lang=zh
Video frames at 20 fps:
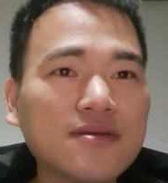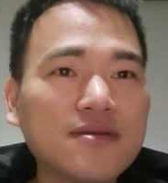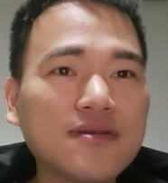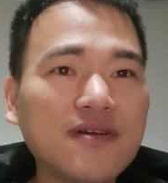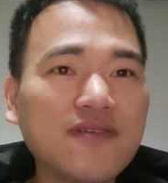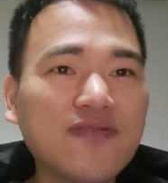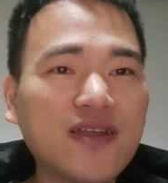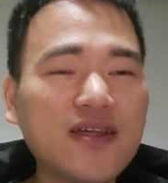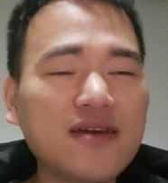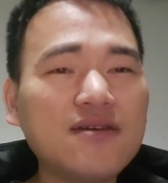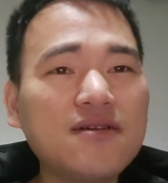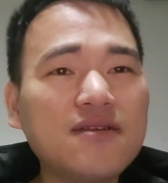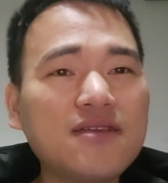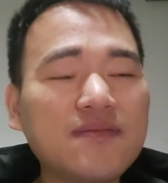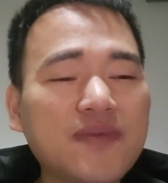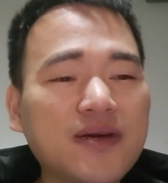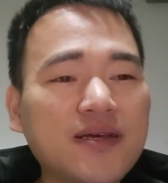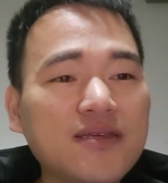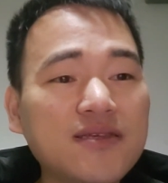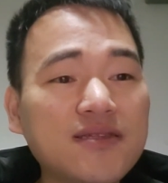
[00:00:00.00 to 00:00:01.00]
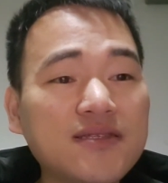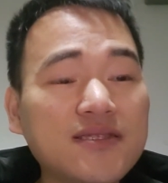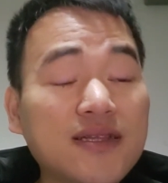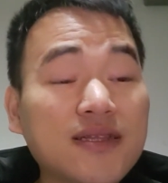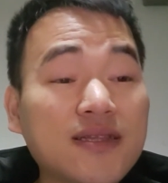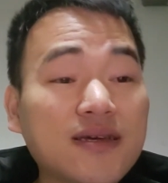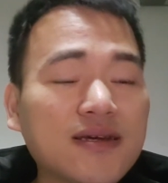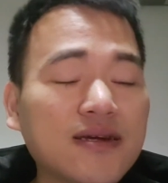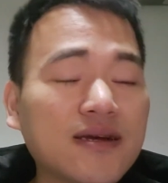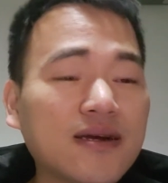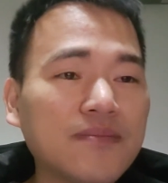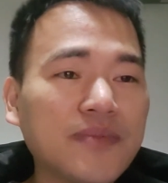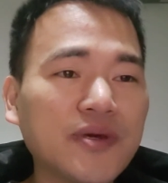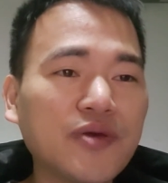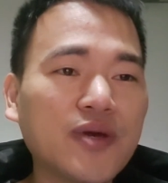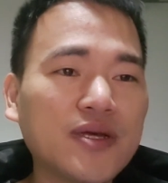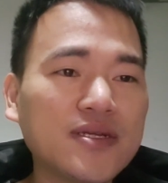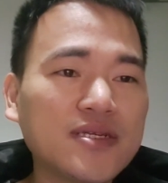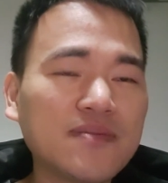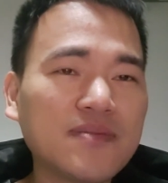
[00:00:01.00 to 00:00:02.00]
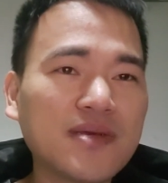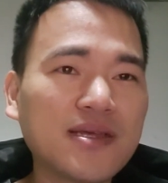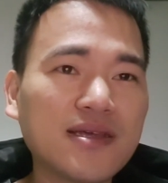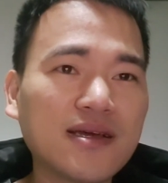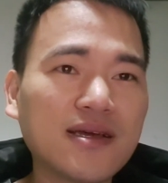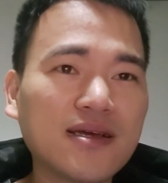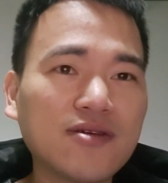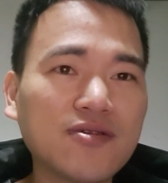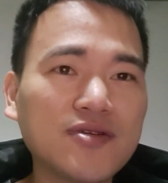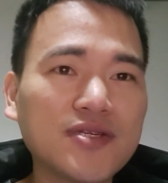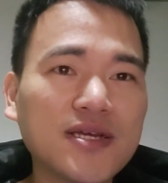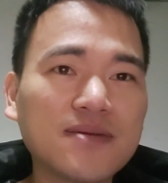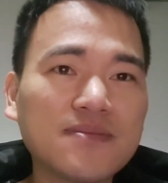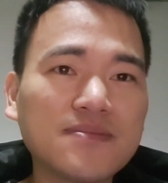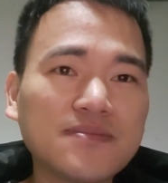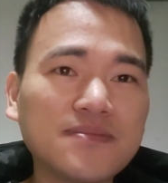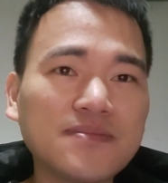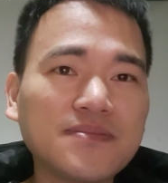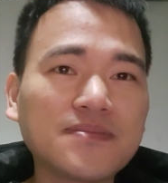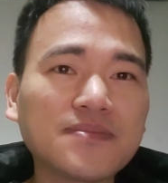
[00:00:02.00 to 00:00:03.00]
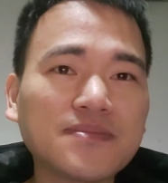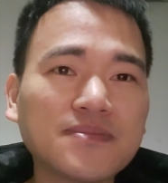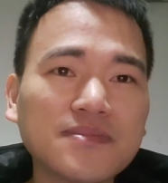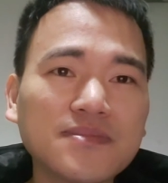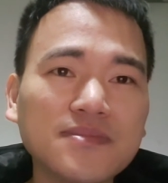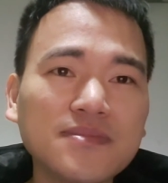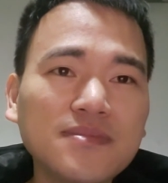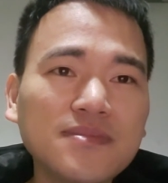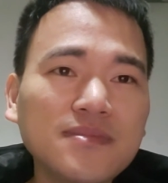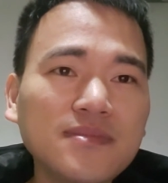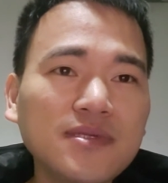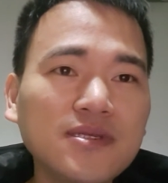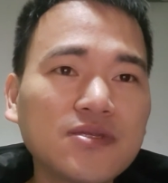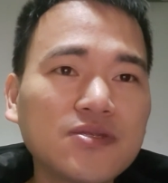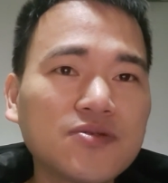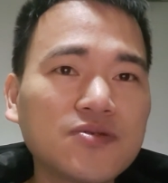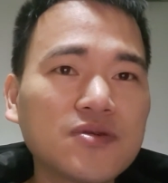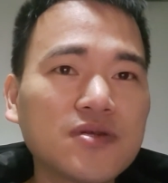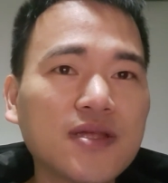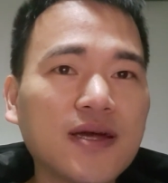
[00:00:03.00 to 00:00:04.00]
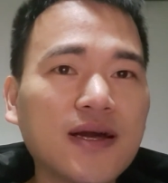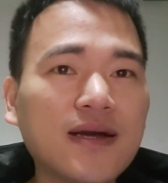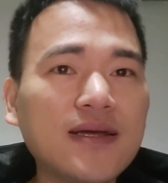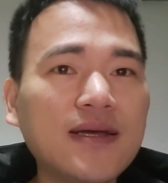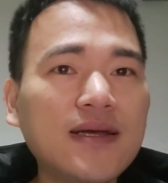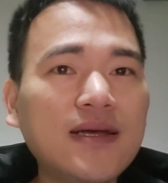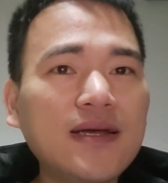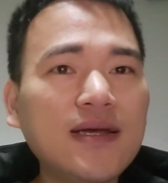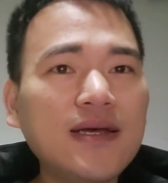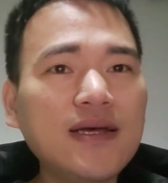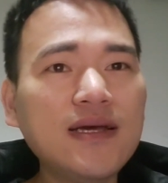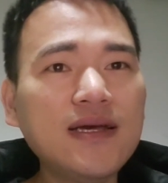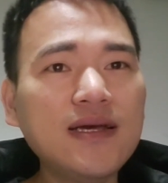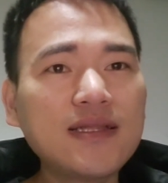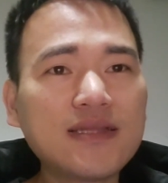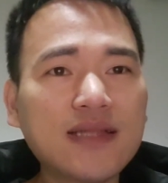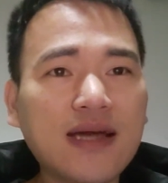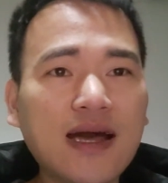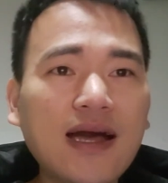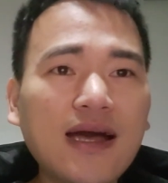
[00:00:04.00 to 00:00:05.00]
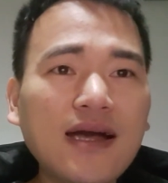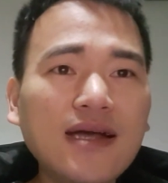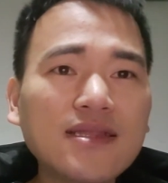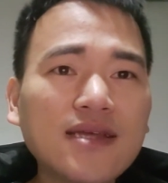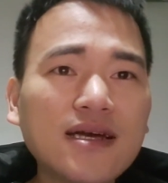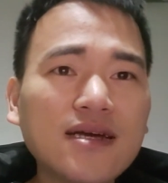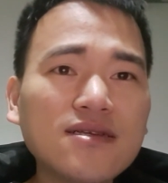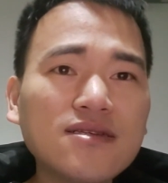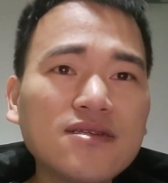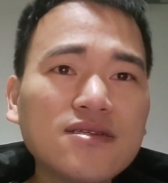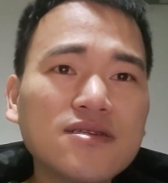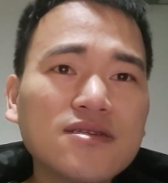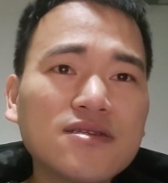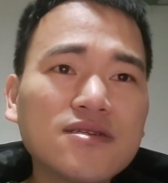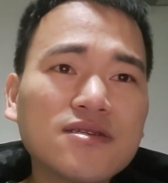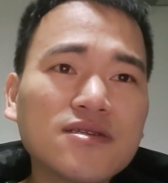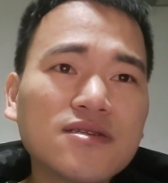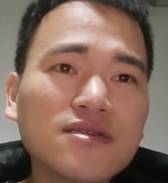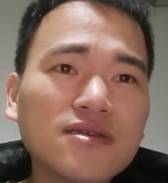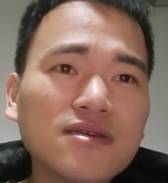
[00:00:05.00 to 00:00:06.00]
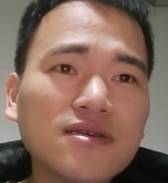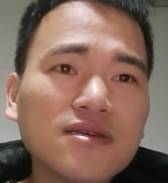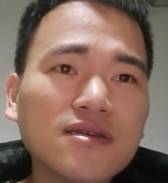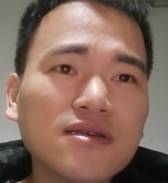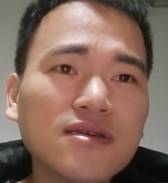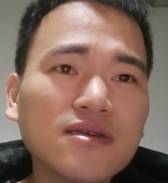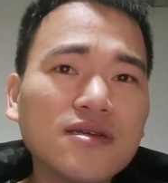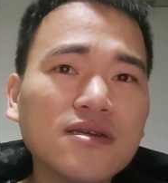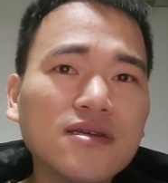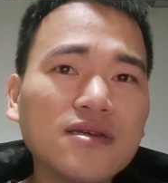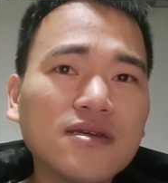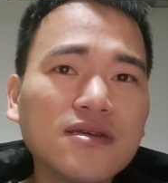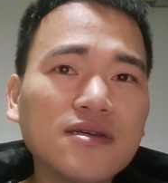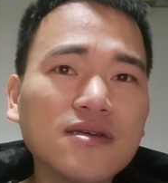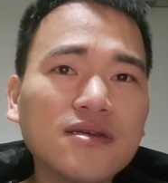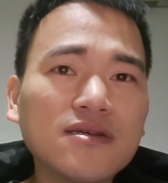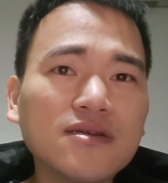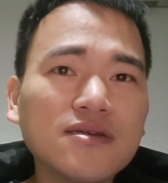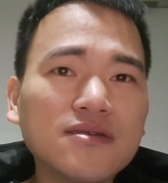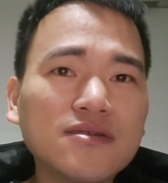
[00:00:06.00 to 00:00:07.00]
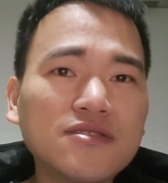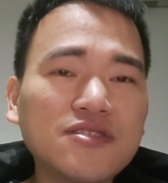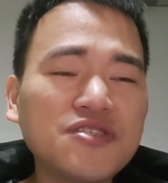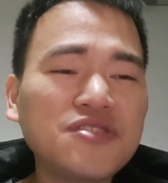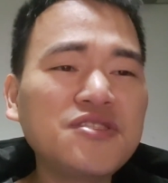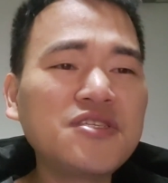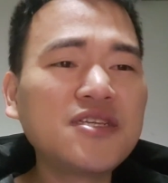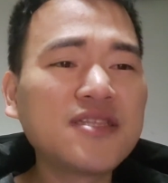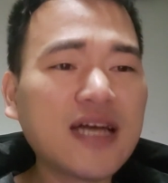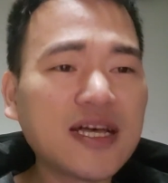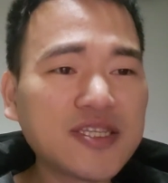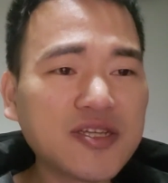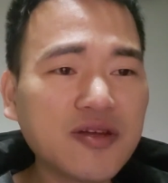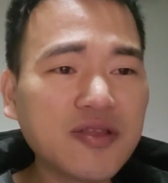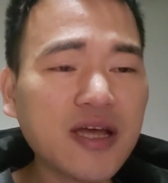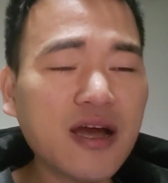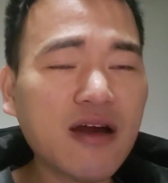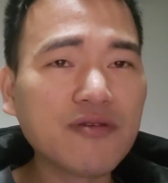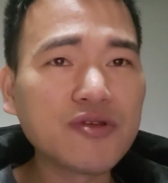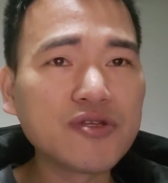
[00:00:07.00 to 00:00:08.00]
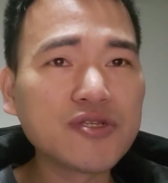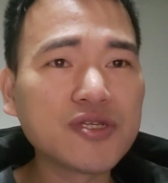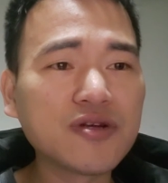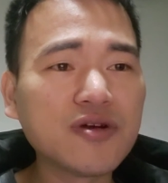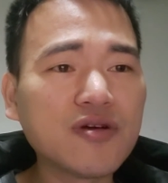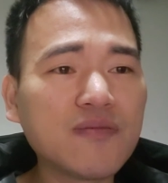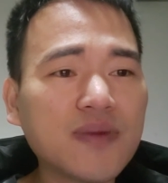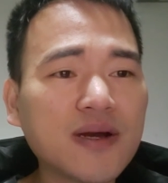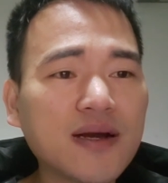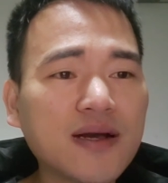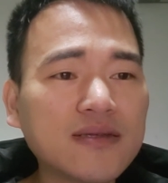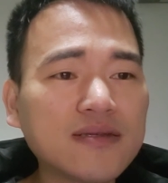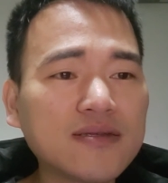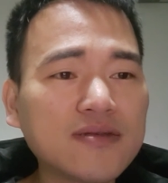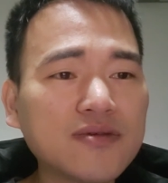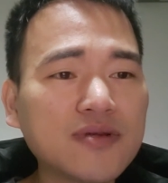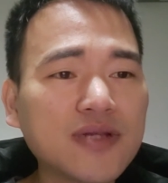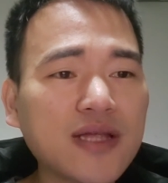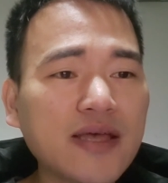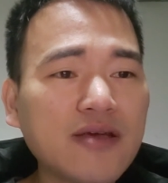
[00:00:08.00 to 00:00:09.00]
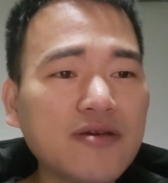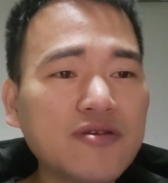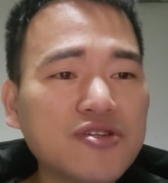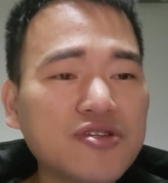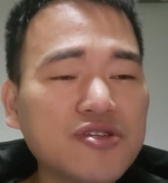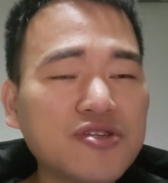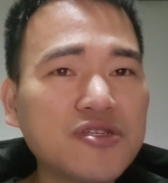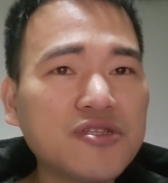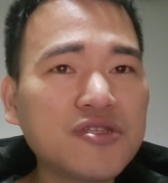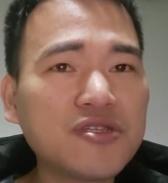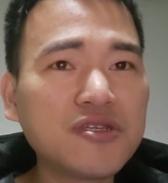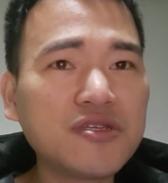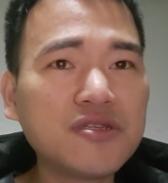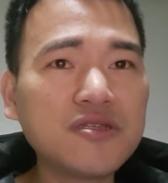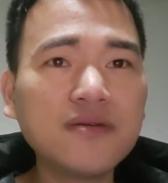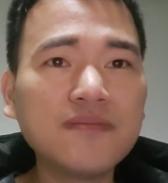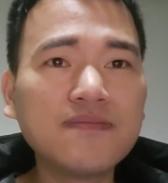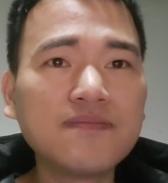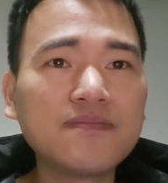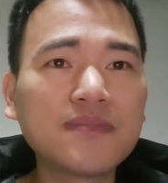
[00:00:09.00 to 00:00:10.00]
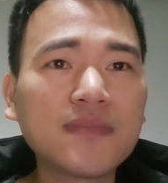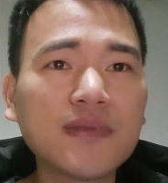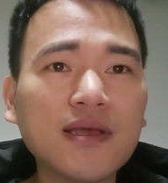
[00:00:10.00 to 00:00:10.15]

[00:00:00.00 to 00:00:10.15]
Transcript: 呃，富兰克林嘛，印在那个美元上面那个头像，就是他。他当时是经济大萧条的时候嘛，就是他要实行新政，